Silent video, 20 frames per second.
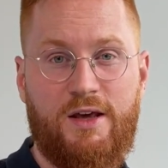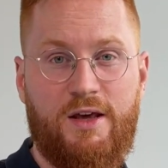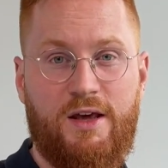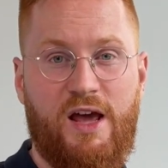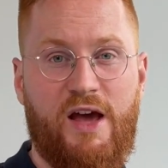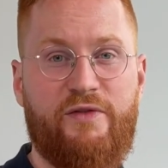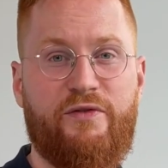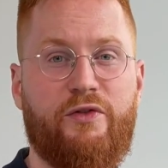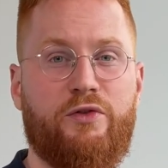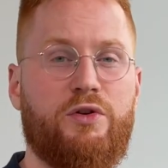
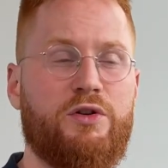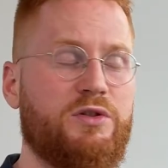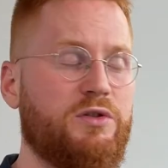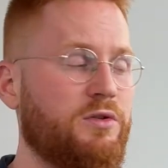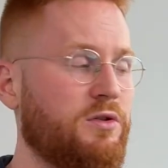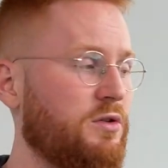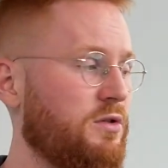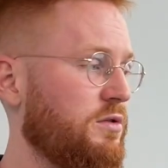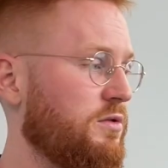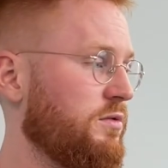Einfach nur
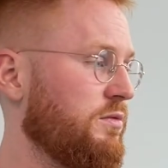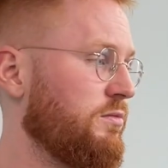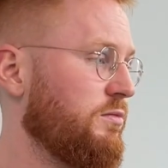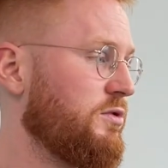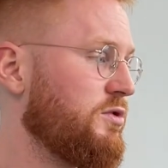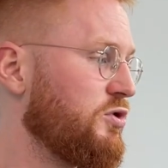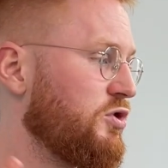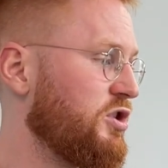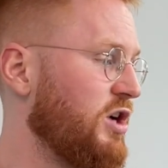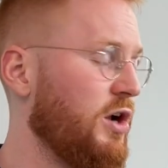so
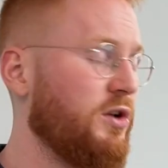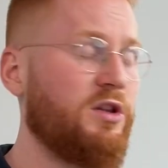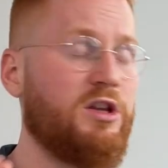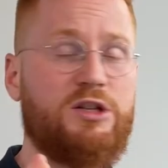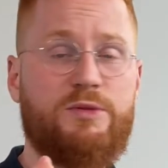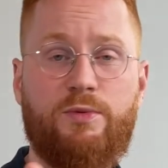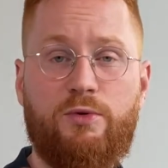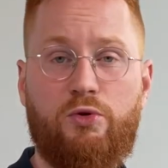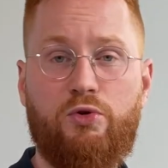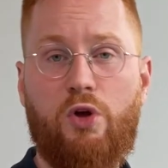zu schauen,
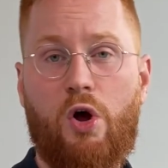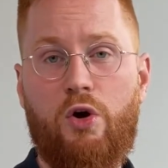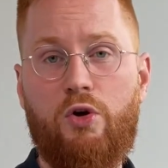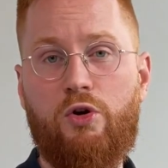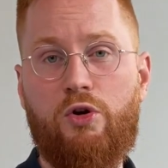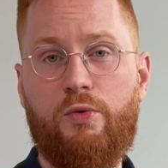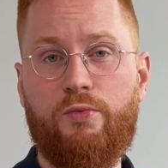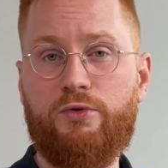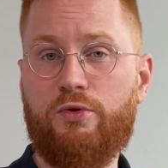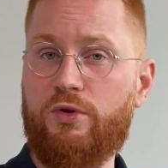dass man gut
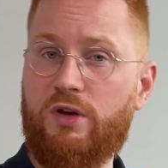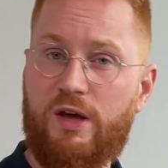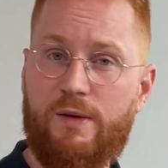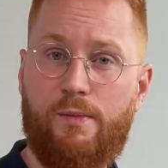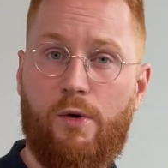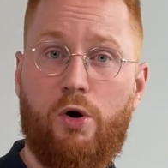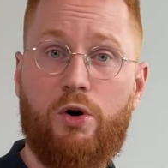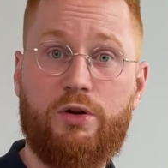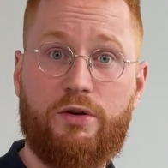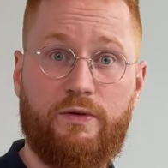ankommt und
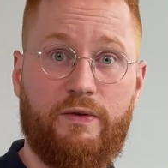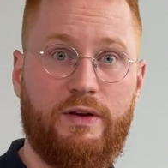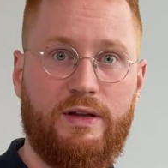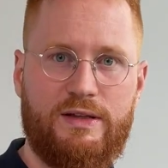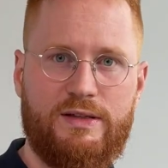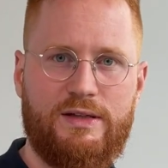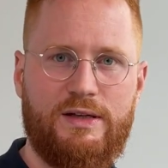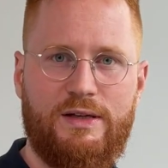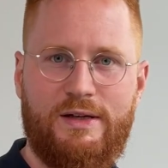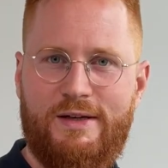gemacht
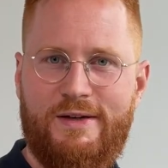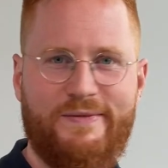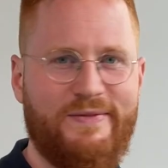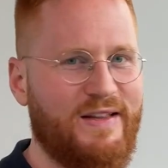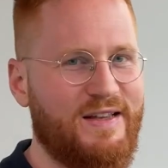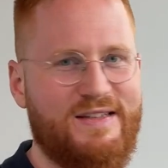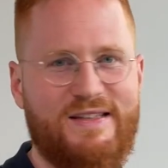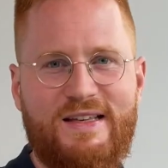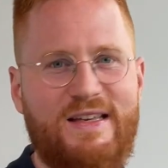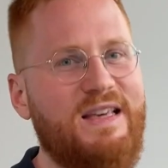wird,
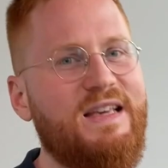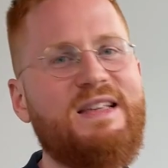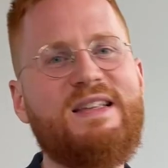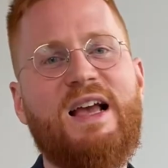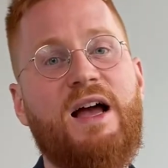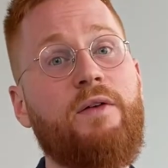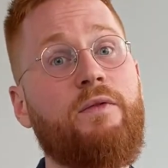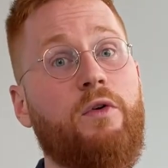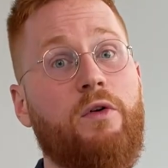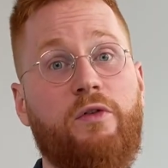das ist
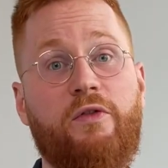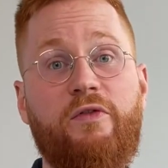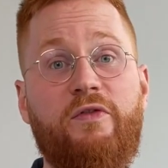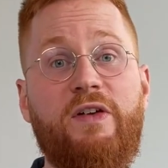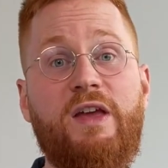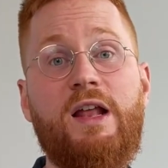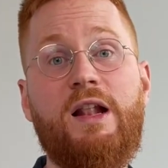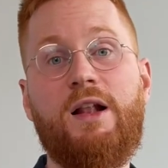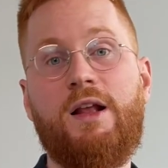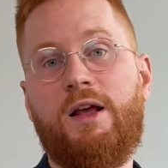einfach
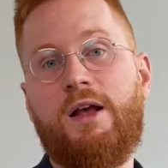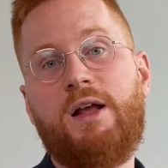viel